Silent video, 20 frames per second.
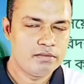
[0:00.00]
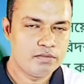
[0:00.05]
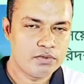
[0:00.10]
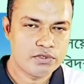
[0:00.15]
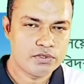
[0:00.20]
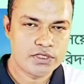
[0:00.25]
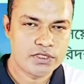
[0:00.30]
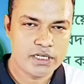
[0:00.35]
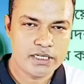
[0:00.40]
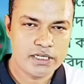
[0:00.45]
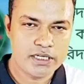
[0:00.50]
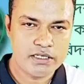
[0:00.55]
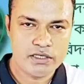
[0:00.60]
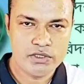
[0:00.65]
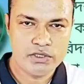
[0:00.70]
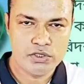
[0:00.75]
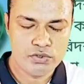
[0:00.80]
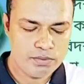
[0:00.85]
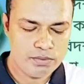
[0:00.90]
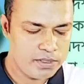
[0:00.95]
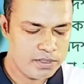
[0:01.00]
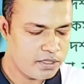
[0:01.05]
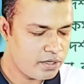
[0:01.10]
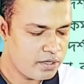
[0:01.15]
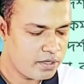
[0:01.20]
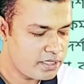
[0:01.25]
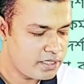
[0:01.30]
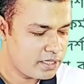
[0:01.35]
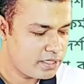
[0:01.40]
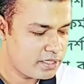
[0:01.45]
বোঝার সুবিধা
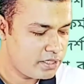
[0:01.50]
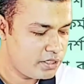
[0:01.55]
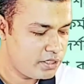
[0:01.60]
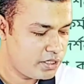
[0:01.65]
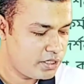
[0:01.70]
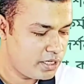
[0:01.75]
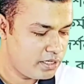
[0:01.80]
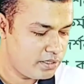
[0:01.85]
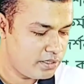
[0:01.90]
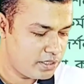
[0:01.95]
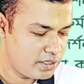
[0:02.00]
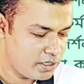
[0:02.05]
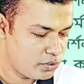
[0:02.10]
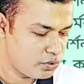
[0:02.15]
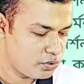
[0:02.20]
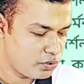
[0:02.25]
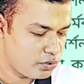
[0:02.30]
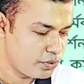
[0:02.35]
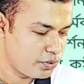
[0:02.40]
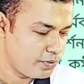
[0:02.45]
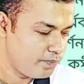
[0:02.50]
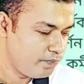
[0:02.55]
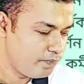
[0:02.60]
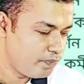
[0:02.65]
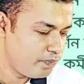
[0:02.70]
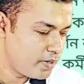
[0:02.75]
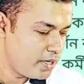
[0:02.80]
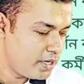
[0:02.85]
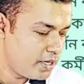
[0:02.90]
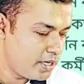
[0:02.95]
হয় যাতে সেই সেজন্যই
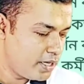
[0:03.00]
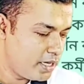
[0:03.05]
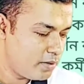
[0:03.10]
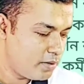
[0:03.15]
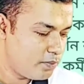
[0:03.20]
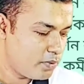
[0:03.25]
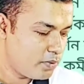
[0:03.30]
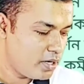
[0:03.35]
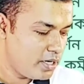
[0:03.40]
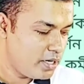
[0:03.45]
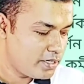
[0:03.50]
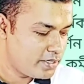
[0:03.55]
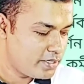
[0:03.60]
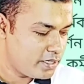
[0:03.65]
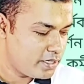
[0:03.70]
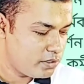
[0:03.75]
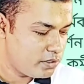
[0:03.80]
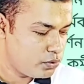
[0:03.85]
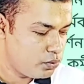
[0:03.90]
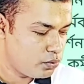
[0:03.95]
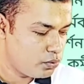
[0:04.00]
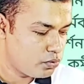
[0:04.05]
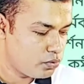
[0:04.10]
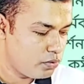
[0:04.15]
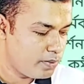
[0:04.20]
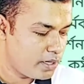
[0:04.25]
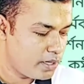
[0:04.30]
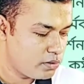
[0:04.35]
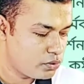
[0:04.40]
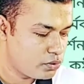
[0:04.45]
এরপরে লিখছেন
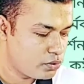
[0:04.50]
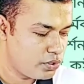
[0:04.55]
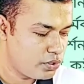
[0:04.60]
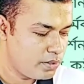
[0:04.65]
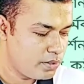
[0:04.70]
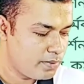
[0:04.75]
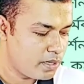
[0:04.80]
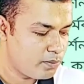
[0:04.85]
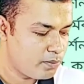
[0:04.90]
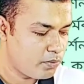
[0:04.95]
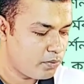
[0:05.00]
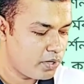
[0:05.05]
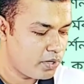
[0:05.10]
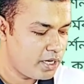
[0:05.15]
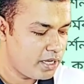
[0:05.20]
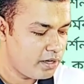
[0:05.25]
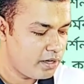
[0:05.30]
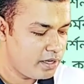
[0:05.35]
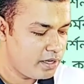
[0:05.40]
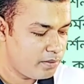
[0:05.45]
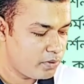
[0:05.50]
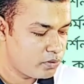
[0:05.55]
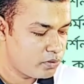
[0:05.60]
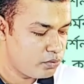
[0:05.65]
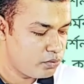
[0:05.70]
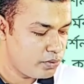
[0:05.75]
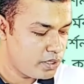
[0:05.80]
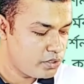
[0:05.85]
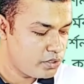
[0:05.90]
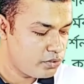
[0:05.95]
শুক্রবার ও শনিবার পয়লা এবং
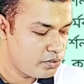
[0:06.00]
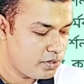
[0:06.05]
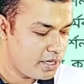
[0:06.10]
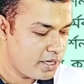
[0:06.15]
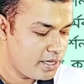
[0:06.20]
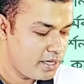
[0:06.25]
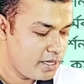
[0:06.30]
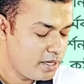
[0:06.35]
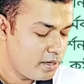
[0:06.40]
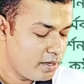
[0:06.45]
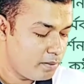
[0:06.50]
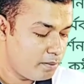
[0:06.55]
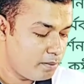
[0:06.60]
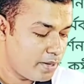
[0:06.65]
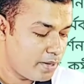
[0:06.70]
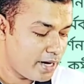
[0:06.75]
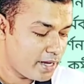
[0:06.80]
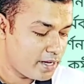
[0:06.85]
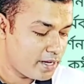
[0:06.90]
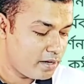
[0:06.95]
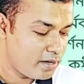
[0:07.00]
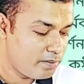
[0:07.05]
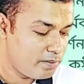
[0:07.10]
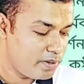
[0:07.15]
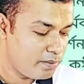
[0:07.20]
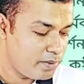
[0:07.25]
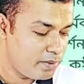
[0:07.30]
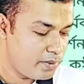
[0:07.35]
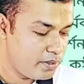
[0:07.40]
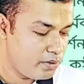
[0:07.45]
দুই জুলাই মালাক্কার
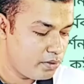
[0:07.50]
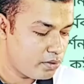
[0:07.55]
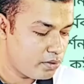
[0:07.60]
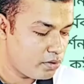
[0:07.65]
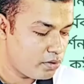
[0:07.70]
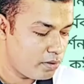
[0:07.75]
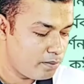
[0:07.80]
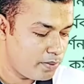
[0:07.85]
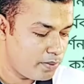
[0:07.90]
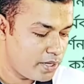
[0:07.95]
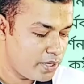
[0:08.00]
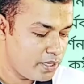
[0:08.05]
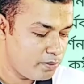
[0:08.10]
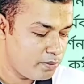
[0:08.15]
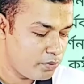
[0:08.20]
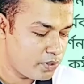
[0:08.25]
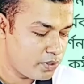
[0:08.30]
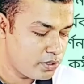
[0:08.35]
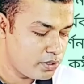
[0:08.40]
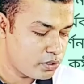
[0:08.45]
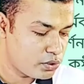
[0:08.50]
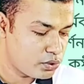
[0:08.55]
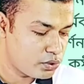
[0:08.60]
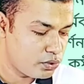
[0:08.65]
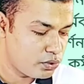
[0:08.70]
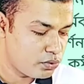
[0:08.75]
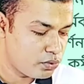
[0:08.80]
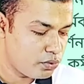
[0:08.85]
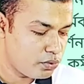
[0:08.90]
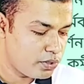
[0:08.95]
বিভিন্ন কোম্পানি
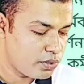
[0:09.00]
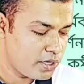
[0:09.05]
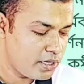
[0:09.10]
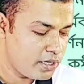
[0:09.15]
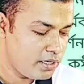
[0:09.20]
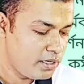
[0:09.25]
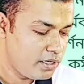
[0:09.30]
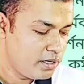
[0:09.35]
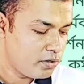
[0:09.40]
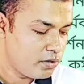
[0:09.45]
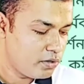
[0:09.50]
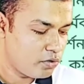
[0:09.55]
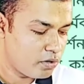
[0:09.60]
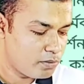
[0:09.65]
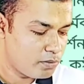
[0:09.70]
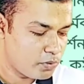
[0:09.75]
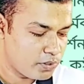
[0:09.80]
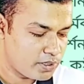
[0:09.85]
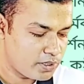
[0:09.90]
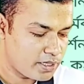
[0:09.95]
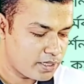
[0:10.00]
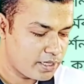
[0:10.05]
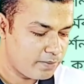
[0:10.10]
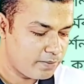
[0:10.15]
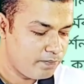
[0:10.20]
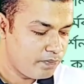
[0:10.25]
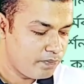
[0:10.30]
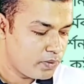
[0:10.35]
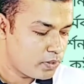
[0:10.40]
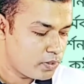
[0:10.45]
পরিদর্শন করেন কর্মকর্তারা
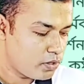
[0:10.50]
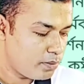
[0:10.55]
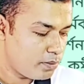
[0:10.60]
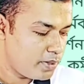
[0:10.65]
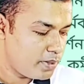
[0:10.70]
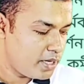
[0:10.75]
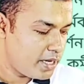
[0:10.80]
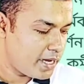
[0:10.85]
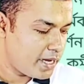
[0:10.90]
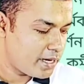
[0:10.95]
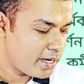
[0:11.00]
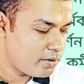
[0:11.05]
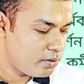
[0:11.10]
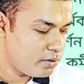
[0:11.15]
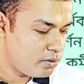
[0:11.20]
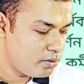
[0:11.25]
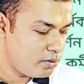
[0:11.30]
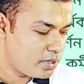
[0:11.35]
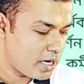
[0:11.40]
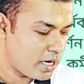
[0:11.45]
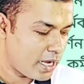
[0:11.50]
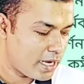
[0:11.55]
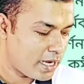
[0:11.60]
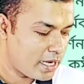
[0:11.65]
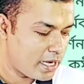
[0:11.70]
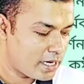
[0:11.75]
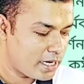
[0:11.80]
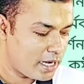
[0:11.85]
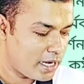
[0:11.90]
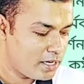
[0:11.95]
তবে এখনও
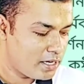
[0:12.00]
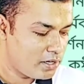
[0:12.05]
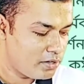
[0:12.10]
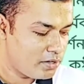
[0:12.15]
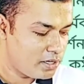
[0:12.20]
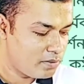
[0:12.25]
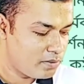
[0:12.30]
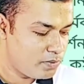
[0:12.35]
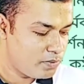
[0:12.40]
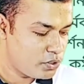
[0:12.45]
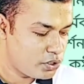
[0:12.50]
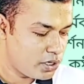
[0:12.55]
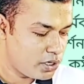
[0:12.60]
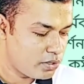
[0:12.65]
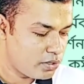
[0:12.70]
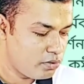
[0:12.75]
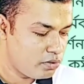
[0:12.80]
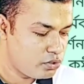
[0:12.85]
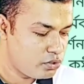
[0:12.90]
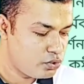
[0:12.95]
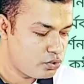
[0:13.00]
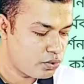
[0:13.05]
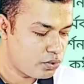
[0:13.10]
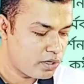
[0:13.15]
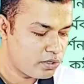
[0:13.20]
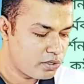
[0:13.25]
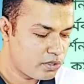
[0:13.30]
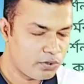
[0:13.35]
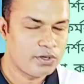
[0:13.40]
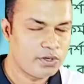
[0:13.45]
ঢাকার কারিগরিক বিষয়গুলো
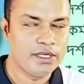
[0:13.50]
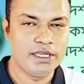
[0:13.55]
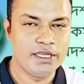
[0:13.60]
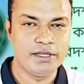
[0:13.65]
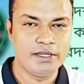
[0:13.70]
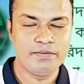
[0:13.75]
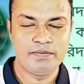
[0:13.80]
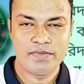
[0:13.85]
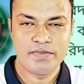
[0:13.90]
চূড়ান্ত হয়নি